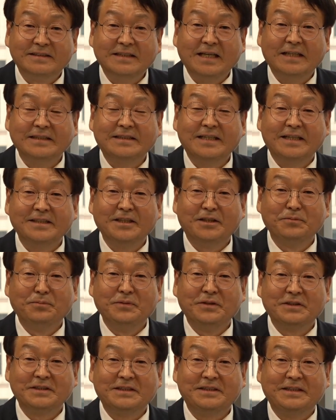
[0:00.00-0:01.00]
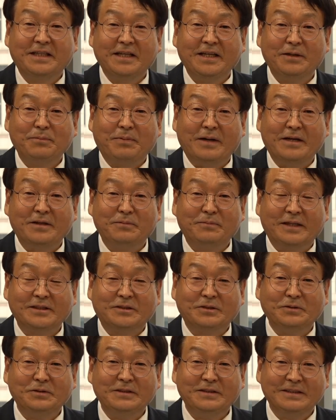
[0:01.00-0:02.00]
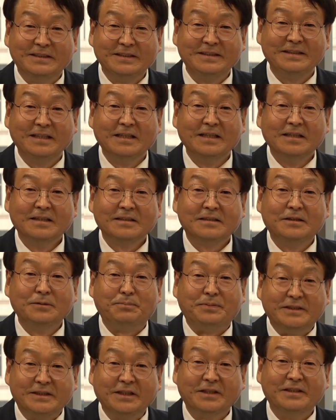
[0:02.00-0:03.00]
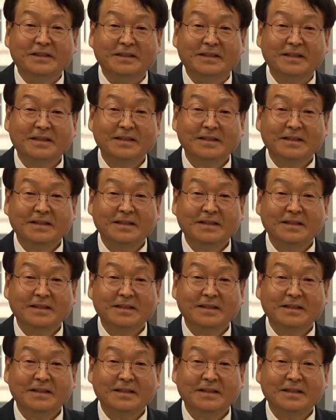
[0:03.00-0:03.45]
4차 혁명 시대에 발을 맞춰 있는 그 비전을